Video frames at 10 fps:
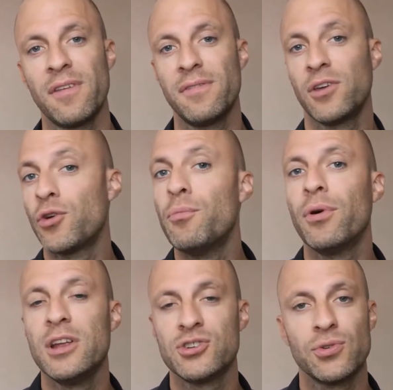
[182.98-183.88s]
c'est fait que
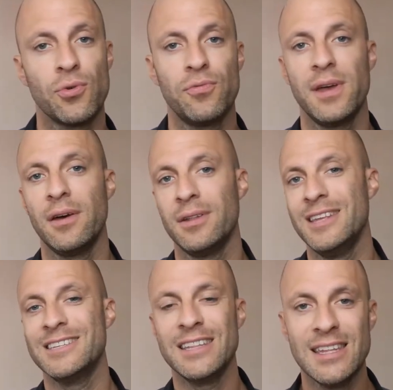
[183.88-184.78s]
pour les gens qui ont fait euh,
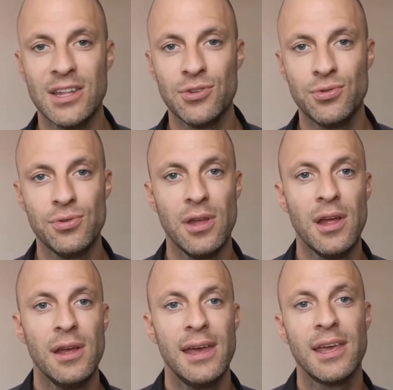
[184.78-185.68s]
des années d'études
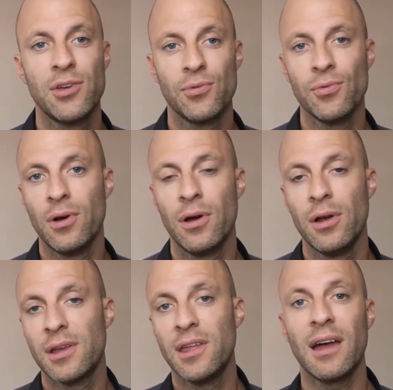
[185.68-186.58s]
et qui, ont, euh,
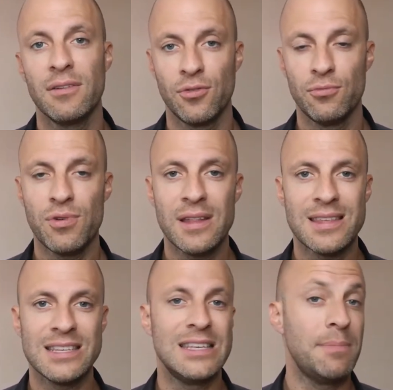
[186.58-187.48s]
qui travaillent dans une
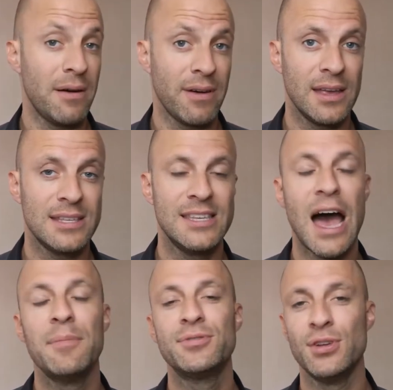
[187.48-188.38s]
boîte. C'est pas vrai. C'est
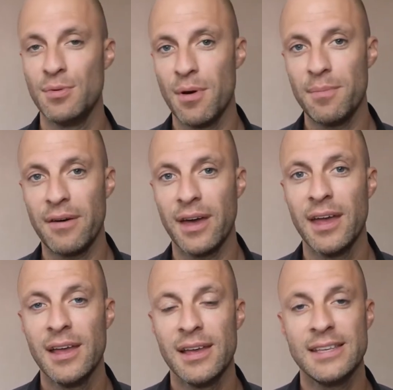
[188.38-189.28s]
absolument pas vrai.
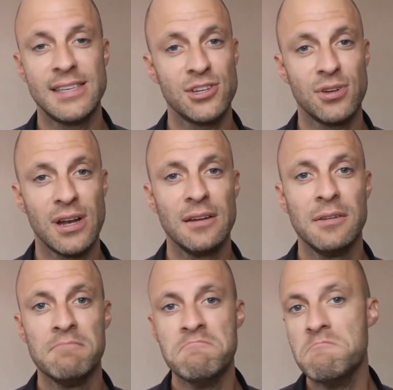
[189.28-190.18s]
Et ces gens-là,
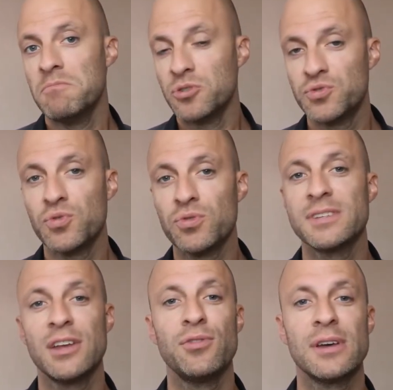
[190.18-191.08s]
je vous
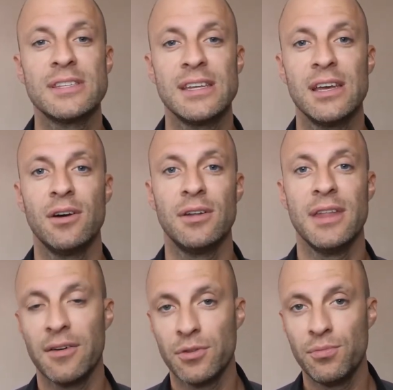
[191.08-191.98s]
conseille de rester euh,
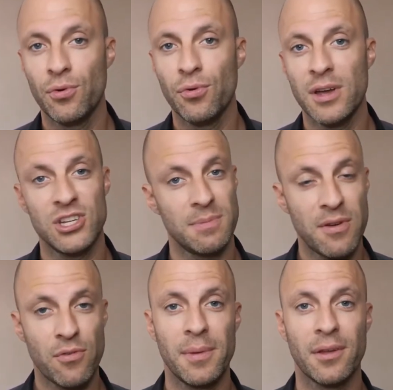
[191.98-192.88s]
derrière votre bureau et jamais
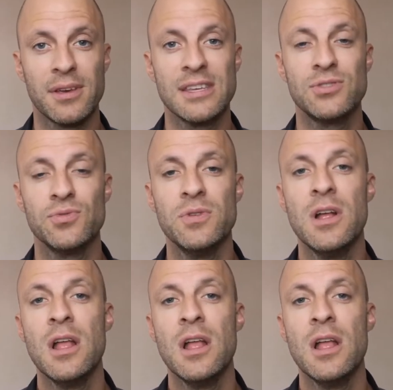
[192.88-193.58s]
vous remettre en question.